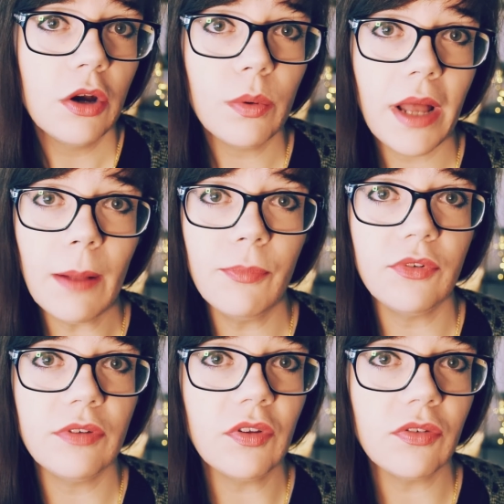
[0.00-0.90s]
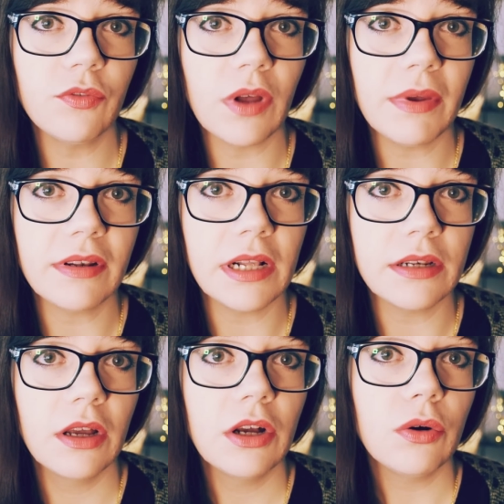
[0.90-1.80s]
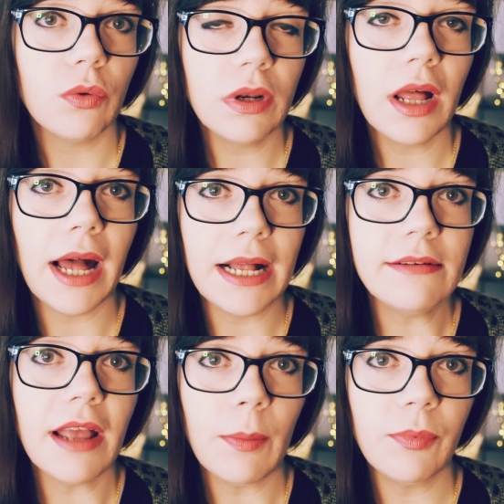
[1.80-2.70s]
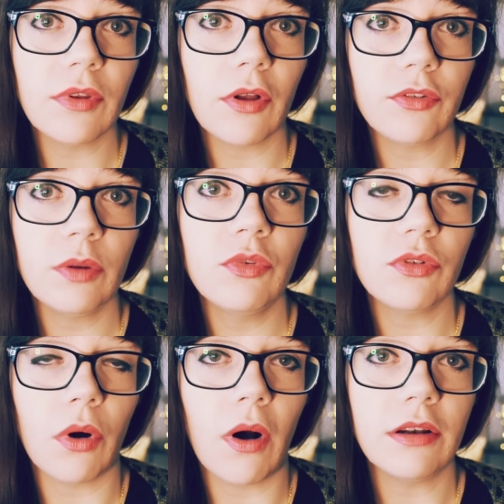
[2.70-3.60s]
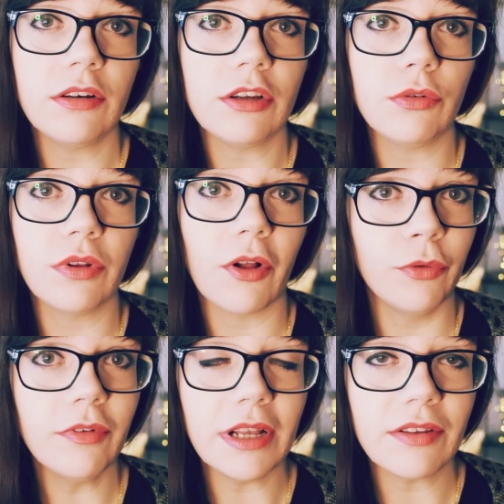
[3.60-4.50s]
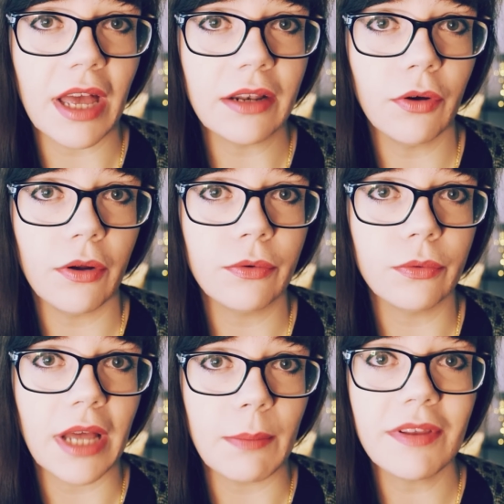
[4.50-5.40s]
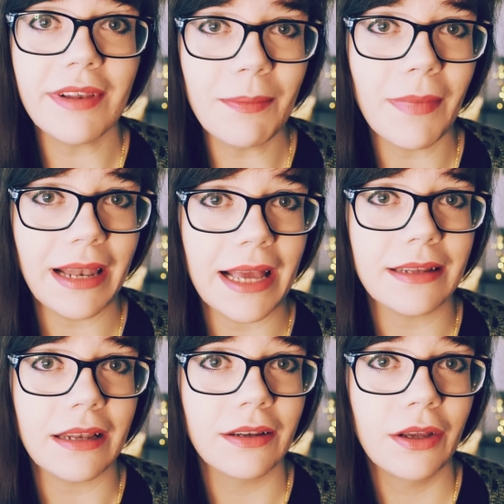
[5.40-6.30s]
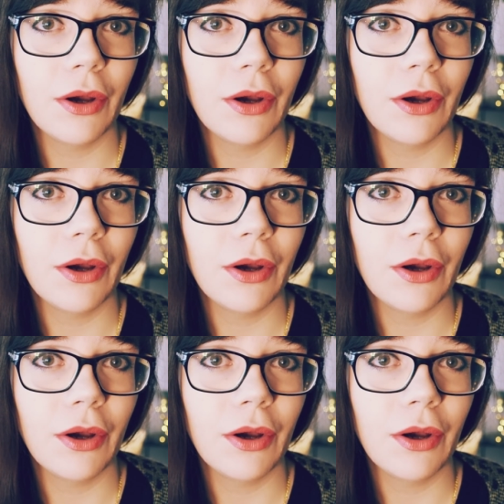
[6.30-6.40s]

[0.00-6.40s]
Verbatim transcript: oder Apps, die Wissen vermitteln, oder halt Apps aus dem Store, die durchaus nützlich sein können und einem das Leben erleichtern.